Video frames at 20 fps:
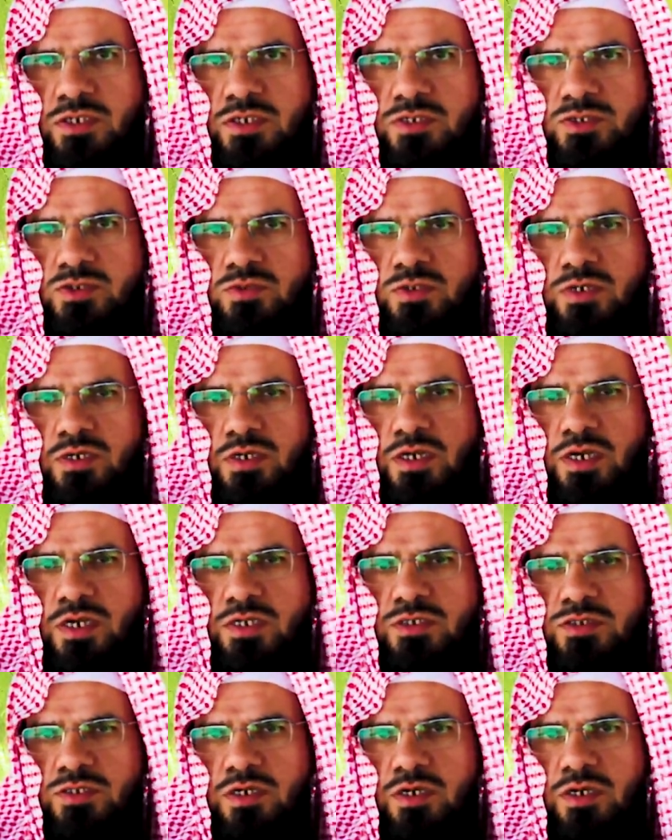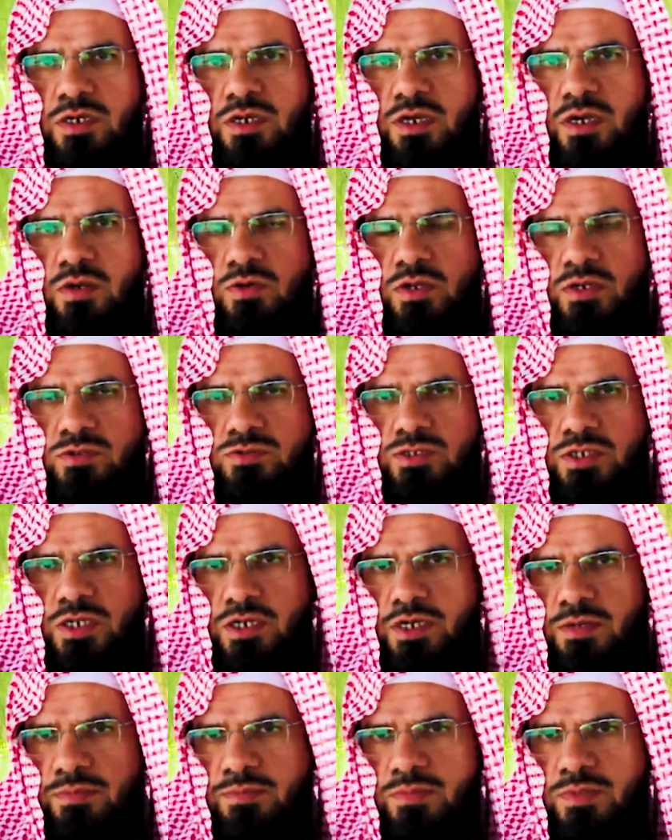رسول الله صلى الله عليه
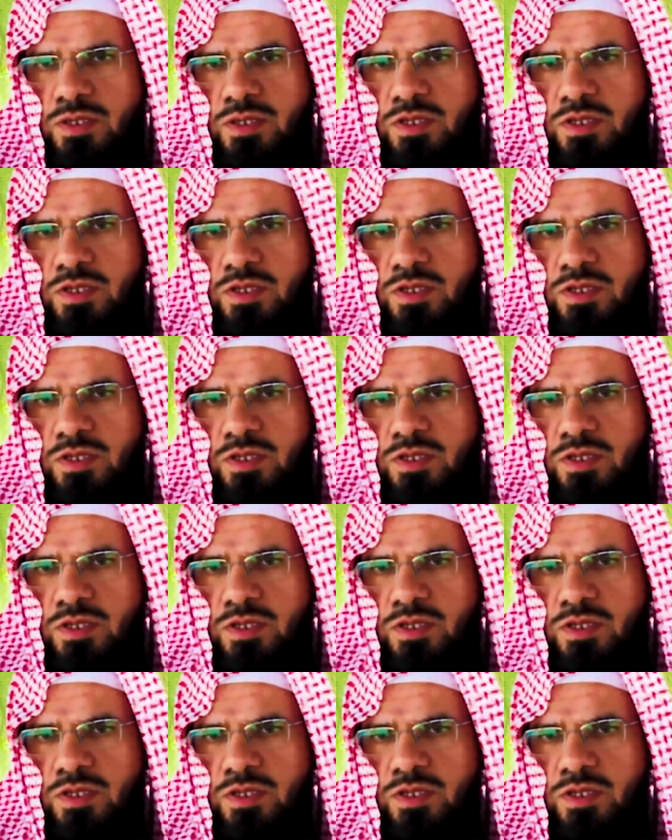وسلم